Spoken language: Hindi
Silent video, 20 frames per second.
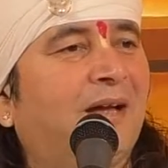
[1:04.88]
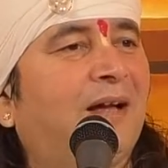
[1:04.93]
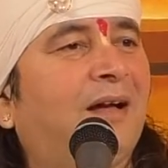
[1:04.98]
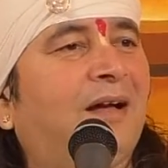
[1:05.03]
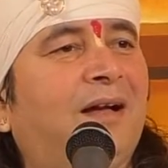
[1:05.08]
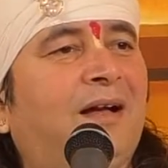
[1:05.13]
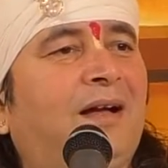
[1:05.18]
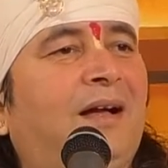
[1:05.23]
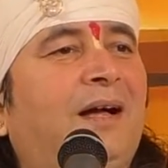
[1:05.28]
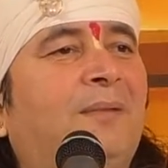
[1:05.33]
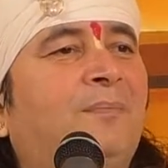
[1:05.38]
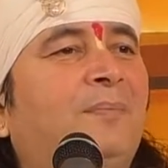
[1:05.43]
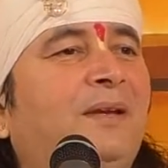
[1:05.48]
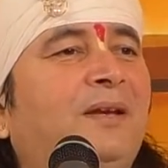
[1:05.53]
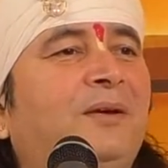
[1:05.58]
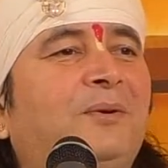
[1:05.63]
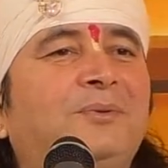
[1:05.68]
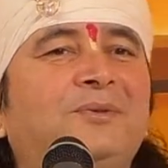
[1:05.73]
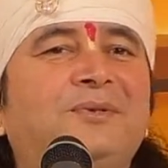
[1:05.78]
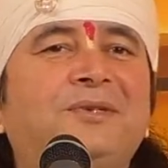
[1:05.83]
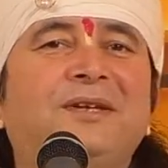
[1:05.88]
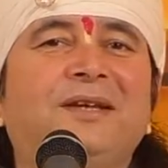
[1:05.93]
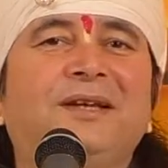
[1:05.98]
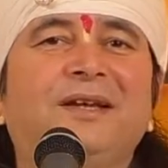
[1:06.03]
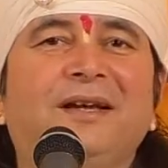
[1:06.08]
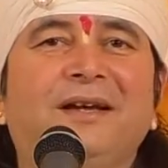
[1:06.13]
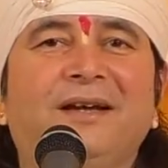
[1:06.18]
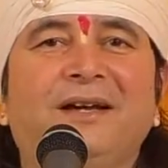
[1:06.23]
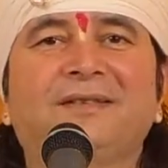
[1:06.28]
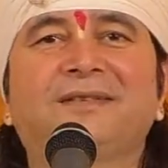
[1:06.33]
हाँ आपने कुछ
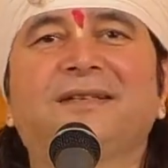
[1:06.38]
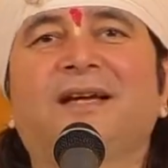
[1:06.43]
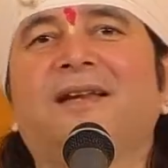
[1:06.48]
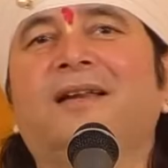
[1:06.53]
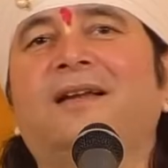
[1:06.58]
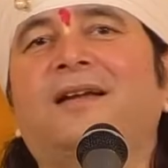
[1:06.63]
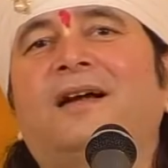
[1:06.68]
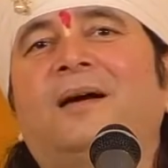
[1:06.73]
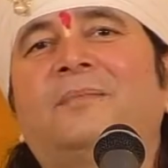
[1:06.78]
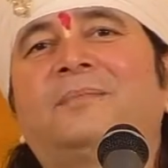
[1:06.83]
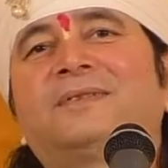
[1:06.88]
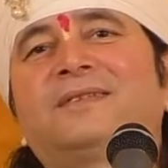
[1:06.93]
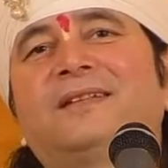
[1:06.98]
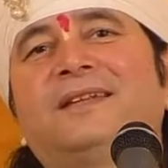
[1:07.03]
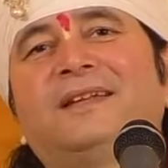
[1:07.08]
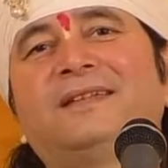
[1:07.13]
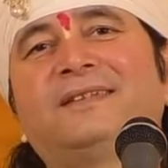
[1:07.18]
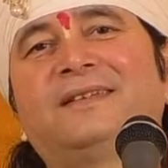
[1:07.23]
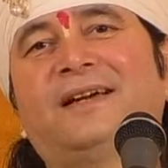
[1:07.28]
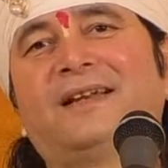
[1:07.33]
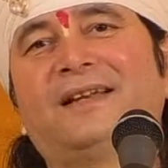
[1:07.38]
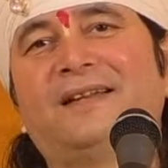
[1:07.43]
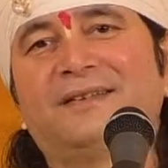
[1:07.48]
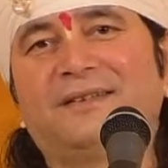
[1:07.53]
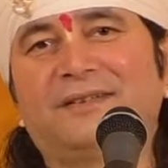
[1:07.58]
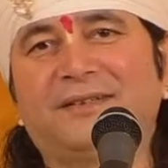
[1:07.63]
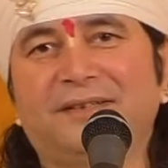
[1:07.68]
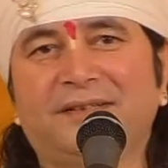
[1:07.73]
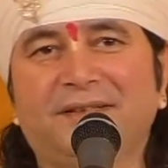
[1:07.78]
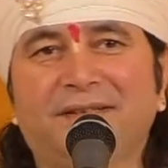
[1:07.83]
किया अचानक आप चले जा रहे
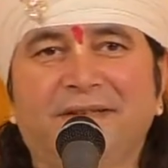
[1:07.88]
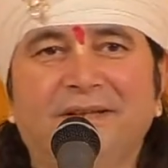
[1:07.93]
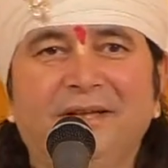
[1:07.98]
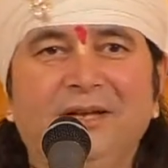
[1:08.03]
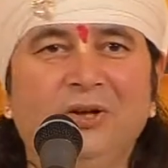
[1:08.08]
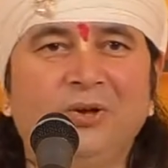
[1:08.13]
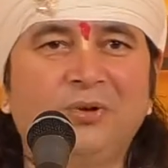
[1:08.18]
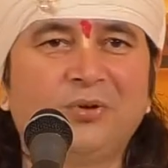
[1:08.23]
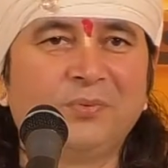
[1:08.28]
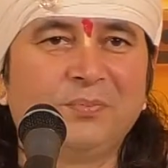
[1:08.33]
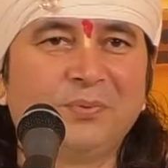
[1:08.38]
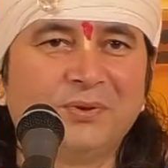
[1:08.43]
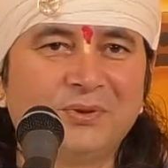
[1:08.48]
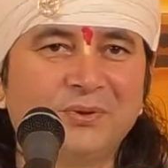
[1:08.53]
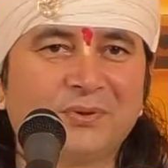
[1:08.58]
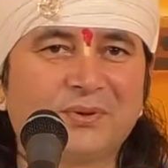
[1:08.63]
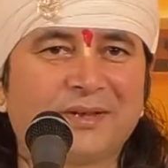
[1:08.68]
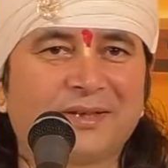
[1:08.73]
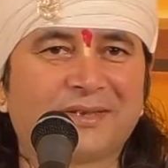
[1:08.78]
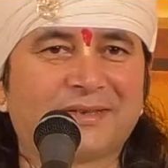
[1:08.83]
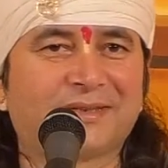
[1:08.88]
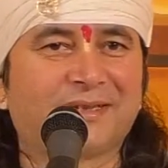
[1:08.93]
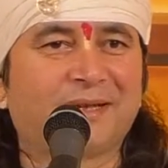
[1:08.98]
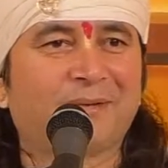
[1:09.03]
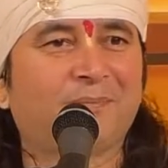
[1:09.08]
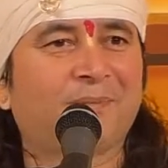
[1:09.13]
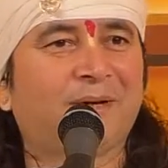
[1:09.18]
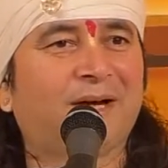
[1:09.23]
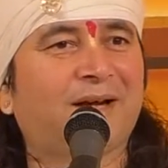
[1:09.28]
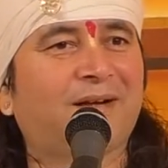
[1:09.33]
थे कोई बुजुर्ग रास्ता
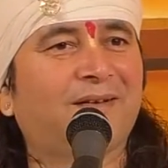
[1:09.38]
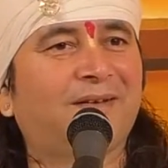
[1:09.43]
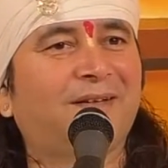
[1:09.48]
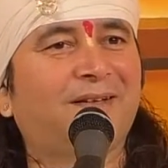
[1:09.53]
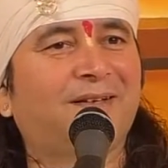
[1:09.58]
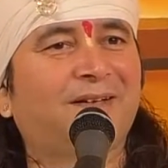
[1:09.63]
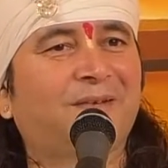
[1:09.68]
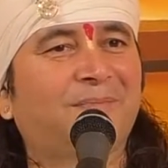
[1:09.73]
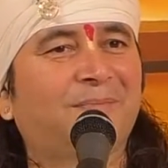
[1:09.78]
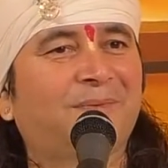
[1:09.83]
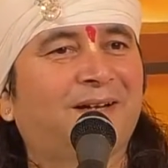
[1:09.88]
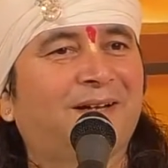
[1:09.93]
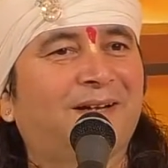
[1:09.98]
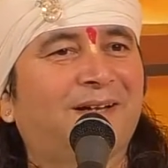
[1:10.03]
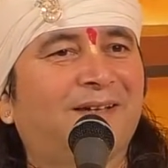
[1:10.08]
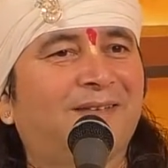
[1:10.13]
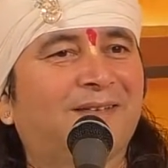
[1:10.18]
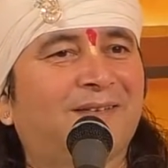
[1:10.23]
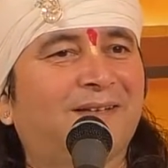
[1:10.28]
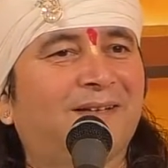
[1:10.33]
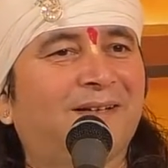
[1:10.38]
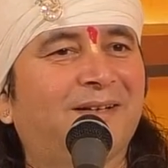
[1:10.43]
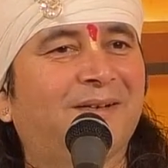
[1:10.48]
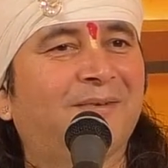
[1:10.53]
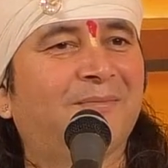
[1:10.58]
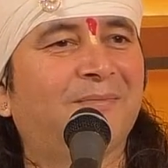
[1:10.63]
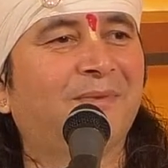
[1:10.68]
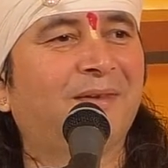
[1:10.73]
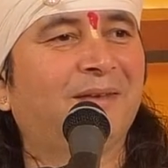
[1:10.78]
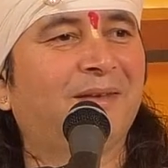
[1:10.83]
पार नहीं कर पा रहा था
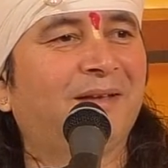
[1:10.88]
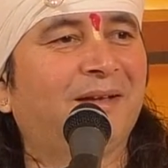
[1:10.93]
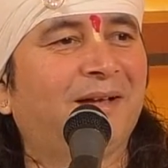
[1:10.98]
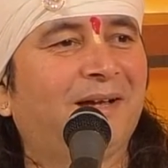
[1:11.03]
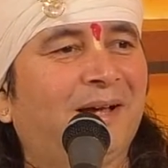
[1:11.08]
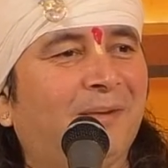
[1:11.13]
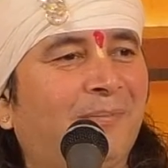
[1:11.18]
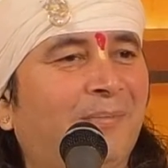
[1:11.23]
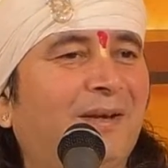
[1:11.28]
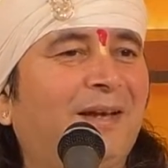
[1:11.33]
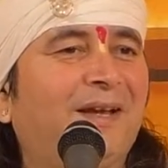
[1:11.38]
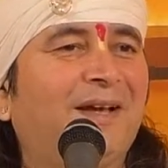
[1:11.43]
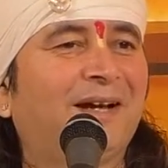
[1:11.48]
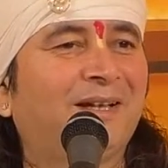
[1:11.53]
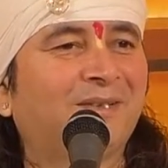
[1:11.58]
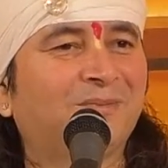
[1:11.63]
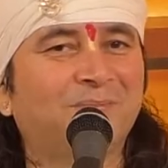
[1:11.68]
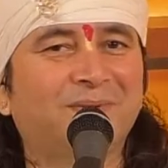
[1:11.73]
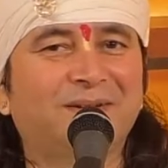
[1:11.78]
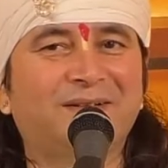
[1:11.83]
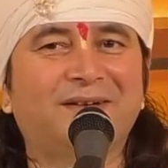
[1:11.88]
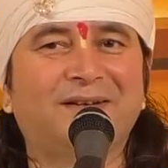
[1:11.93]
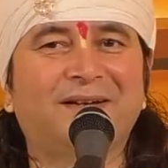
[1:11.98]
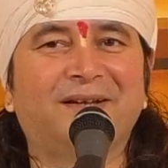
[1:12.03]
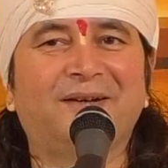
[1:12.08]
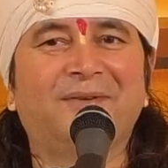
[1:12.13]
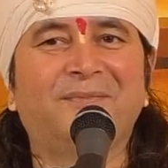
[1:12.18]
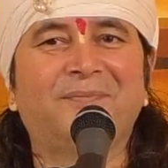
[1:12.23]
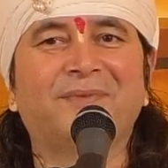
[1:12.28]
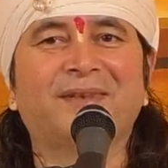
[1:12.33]
आपने हाथ
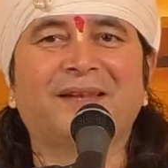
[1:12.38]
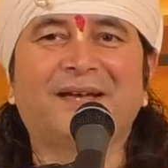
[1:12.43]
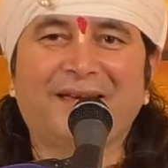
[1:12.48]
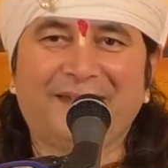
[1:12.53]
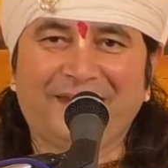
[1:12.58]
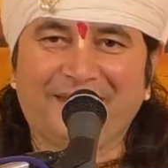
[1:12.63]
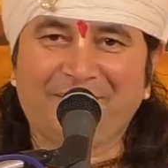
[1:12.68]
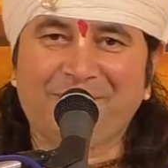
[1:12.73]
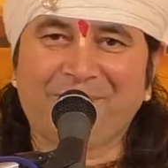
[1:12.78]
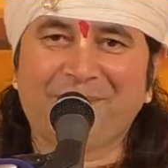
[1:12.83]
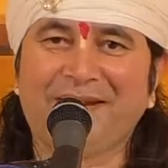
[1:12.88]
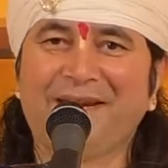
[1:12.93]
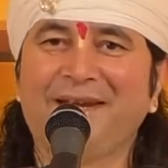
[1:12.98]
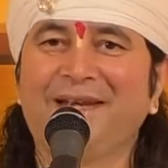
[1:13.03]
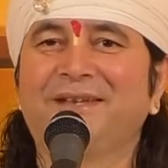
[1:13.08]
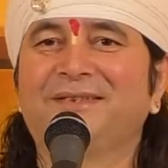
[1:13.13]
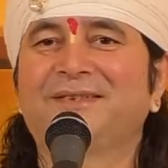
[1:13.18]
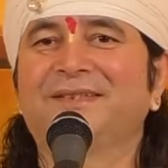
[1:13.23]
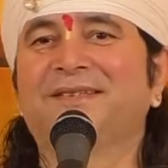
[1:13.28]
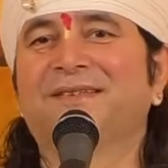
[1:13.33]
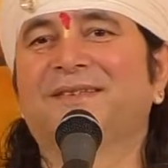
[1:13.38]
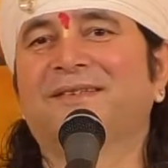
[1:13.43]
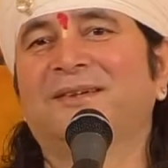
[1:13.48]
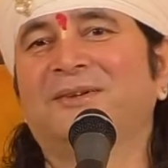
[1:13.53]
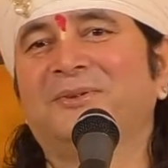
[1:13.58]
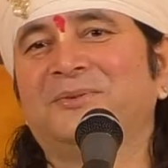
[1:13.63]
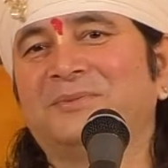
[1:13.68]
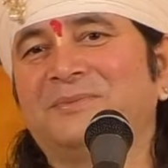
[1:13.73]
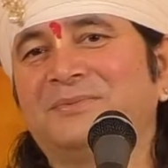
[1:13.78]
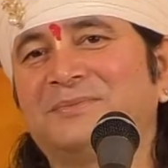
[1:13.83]
पकड़ा आई मैं ले चलता
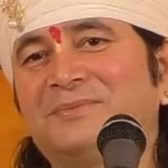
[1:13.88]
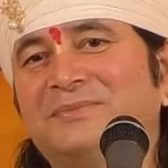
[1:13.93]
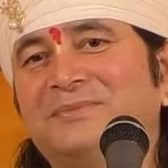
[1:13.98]
हूं